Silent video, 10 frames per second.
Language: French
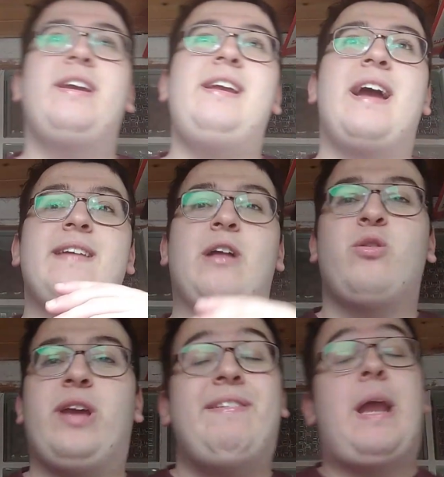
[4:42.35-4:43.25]
Il a été un
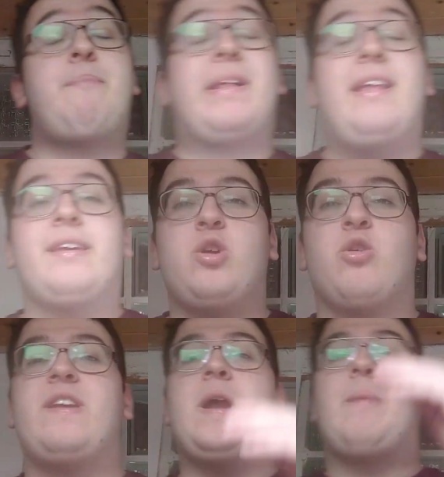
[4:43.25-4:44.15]
truc avec la panenka. Et
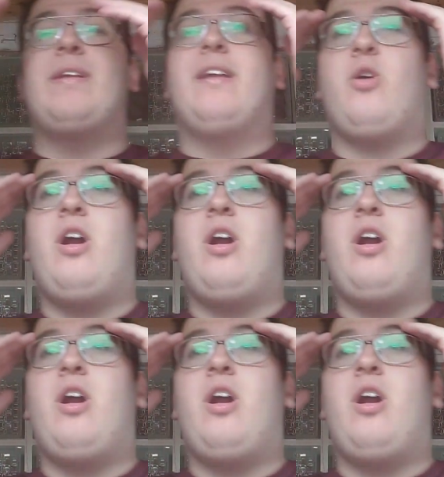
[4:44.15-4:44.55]
aussi la panenka.